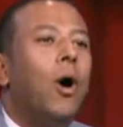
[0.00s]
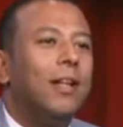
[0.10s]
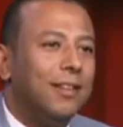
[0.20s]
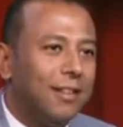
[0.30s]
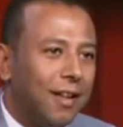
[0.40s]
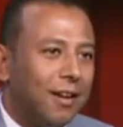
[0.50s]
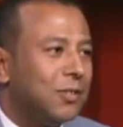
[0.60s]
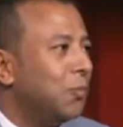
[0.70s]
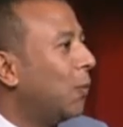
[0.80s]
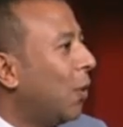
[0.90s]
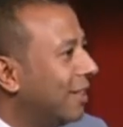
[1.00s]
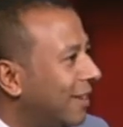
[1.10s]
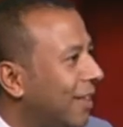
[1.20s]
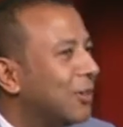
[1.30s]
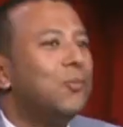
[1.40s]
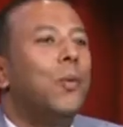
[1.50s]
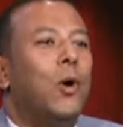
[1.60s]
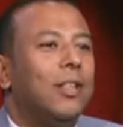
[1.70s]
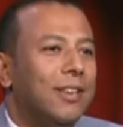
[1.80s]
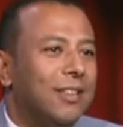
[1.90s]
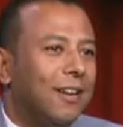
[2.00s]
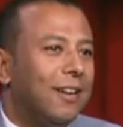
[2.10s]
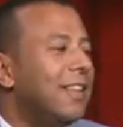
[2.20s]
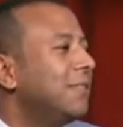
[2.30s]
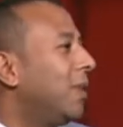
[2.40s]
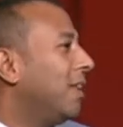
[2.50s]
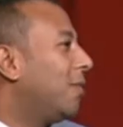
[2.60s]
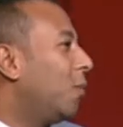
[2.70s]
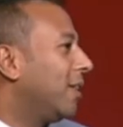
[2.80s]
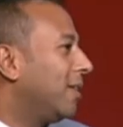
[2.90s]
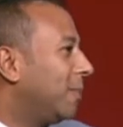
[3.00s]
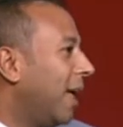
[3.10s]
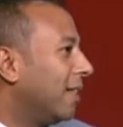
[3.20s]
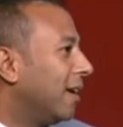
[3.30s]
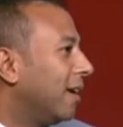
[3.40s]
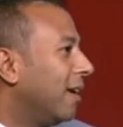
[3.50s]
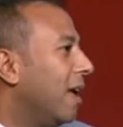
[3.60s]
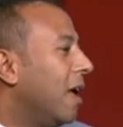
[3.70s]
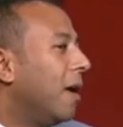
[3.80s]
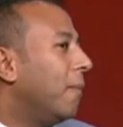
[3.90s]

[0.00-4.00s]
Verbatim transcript: محاضرتك ثم محاضرتك ثم محاضرتك لازم م. تحضر المحاضره بتاعتك م.